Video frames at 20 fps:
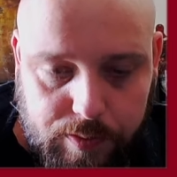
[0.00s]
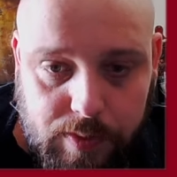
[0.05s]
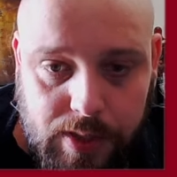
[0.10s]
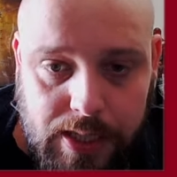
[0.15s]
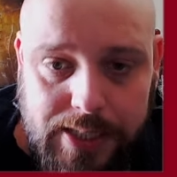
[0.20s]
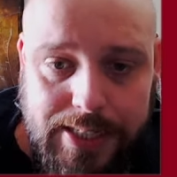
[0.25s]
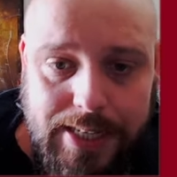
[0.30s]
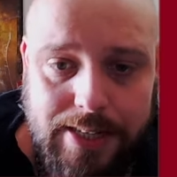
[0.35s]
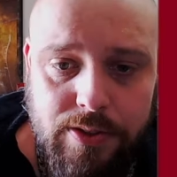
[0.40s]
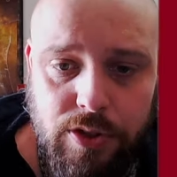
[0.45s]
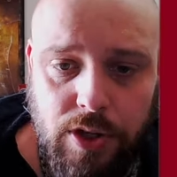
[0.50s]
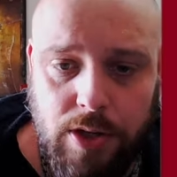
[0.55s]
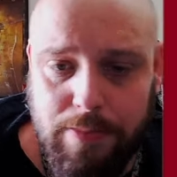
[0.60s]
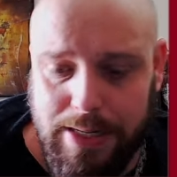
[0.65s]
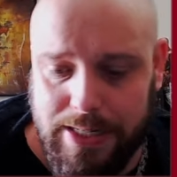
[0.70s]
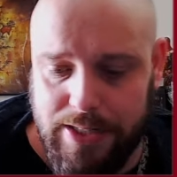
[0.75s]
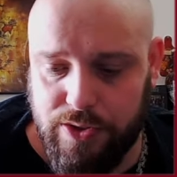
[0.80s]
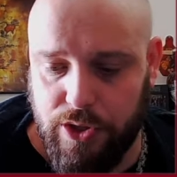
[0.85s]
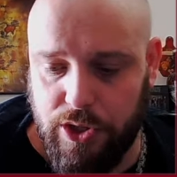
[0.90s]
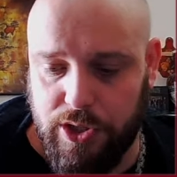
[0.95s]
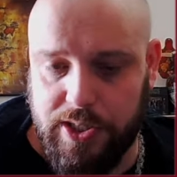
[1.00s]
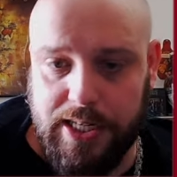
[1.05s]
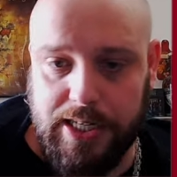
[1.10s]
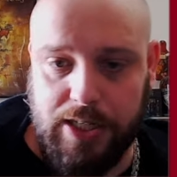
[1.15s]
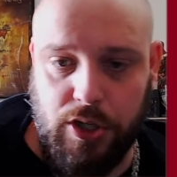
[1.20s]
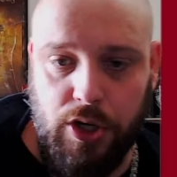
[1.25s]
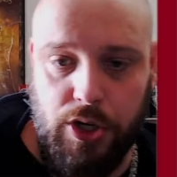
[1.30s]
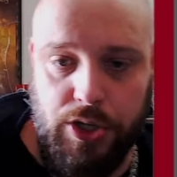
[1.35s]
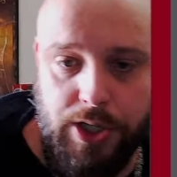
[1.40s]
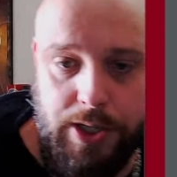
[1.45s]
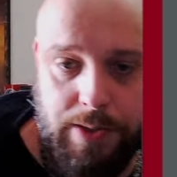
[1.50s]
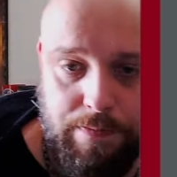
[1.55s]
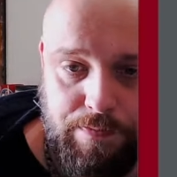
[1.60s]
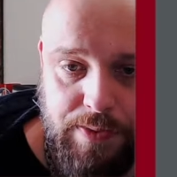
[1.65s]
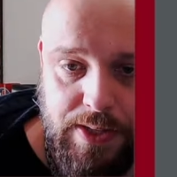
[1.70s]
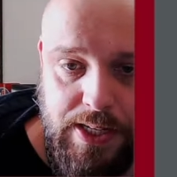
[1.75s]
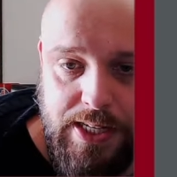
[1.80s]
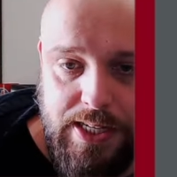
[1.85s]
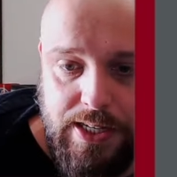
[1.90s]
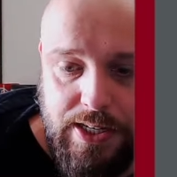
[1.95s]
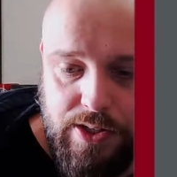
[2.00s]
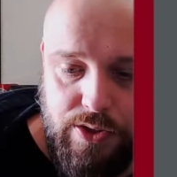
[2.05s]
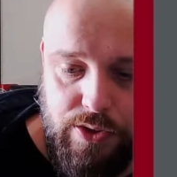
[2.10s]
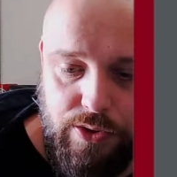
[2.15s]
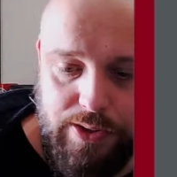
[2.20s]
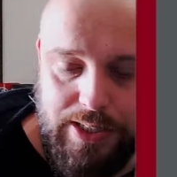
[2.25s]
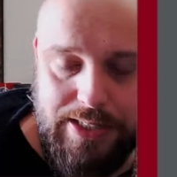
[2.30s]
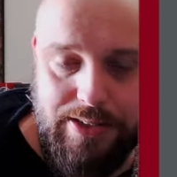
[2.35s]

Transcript: Das soll mein Söldner können. So, jetzt